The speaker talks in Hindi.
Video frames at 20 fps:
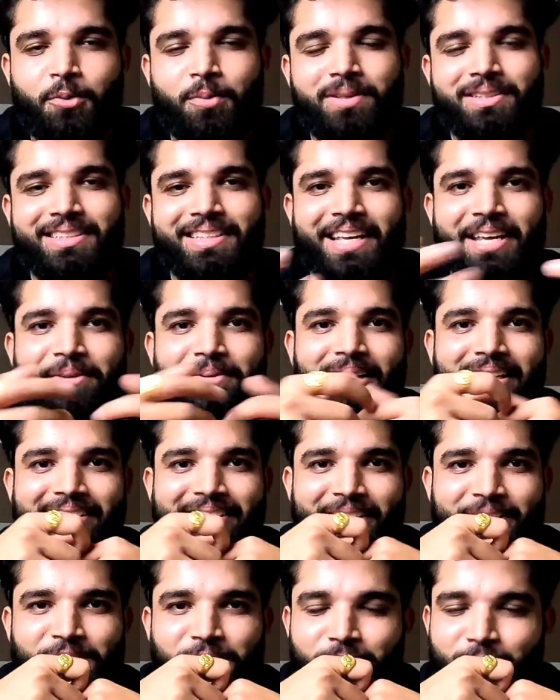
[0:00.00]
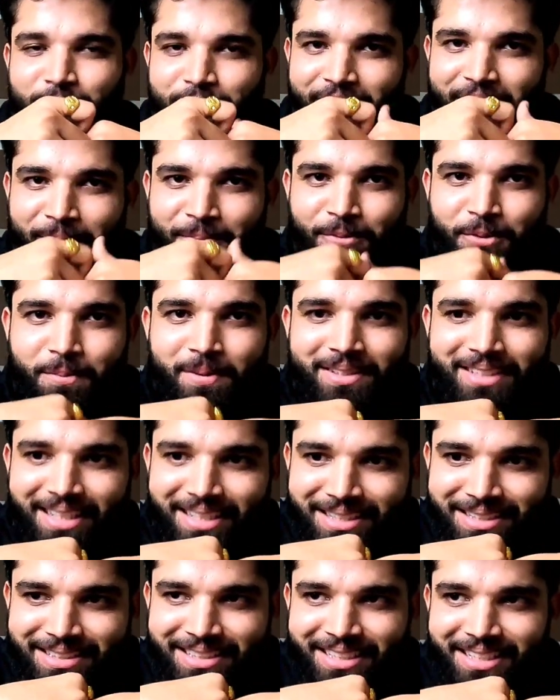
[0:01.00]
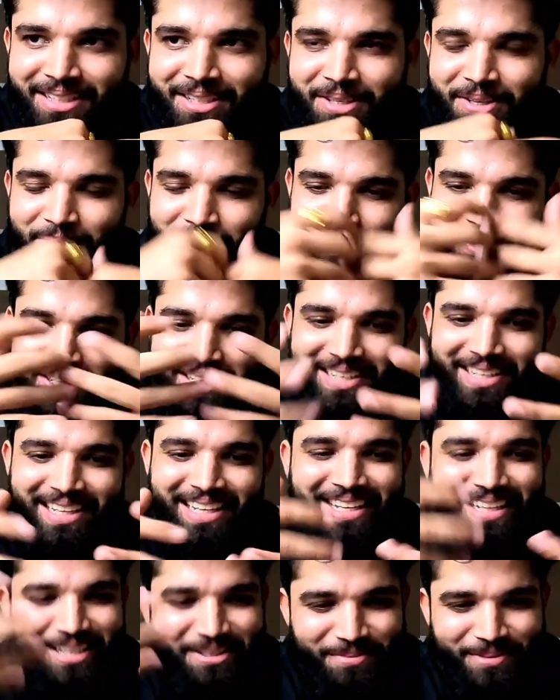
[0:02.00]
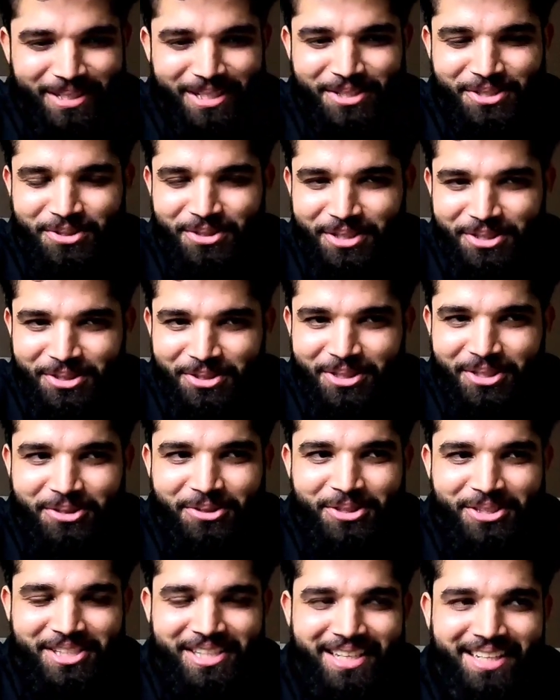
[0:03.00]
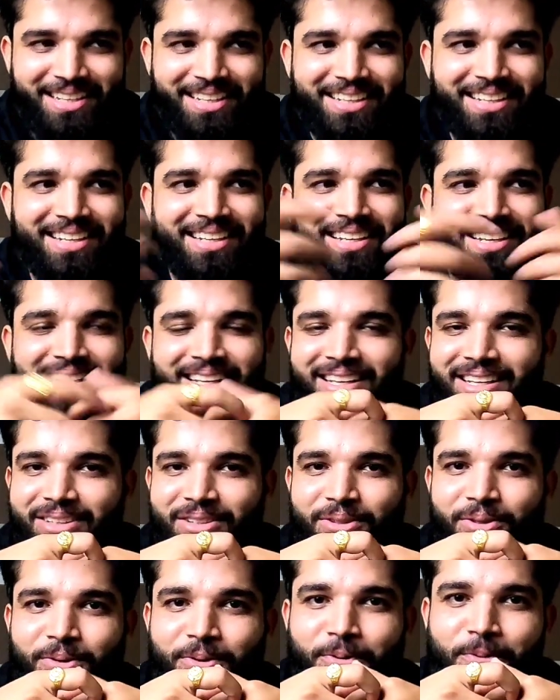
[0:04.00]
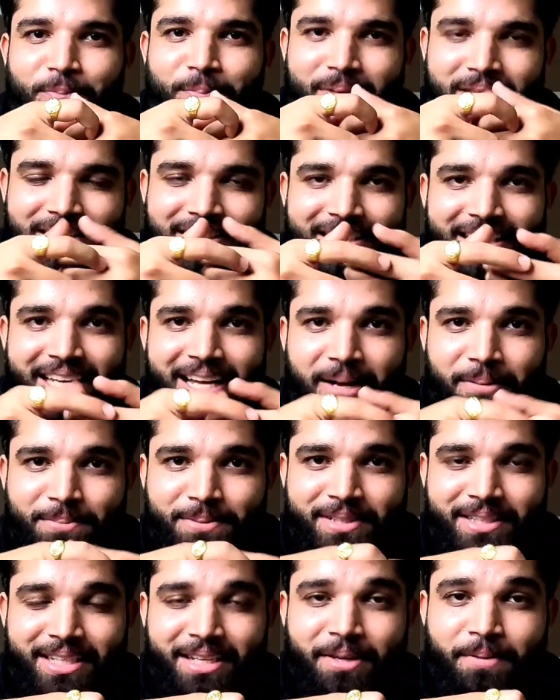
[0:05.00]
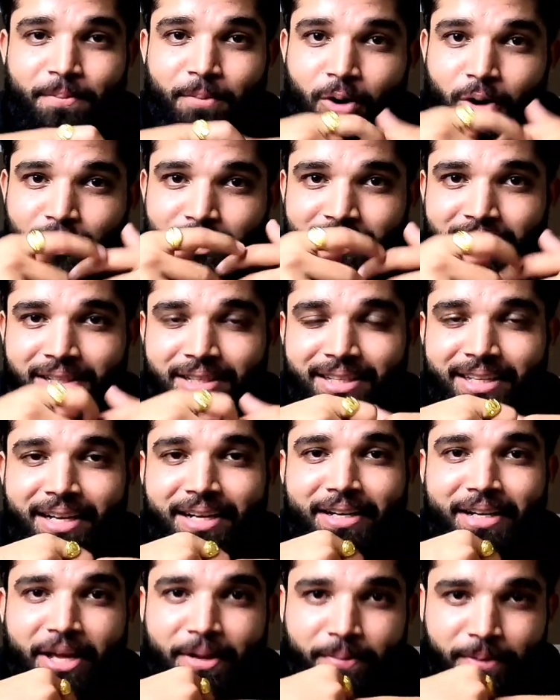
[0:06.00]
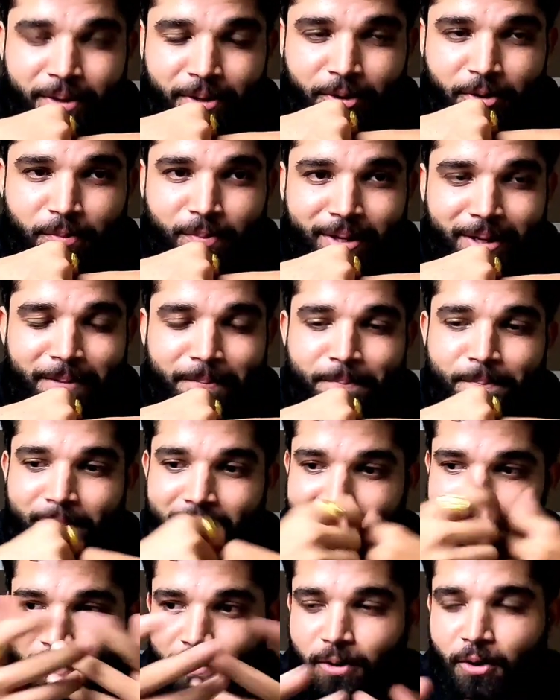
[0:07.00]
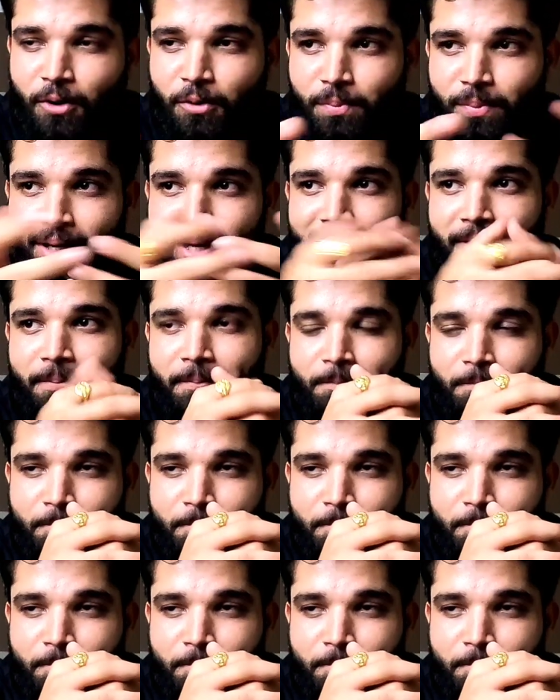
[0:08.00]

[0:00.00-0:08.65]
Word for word: तो बस यही बात थी जो मुझे आपको बतानी थी और यही है मेरी छोटी छोटी खुशियाँ तो मिलते हैं आपसे बहुत जल्दी एक नए वीडियो में नए ब्लॉग में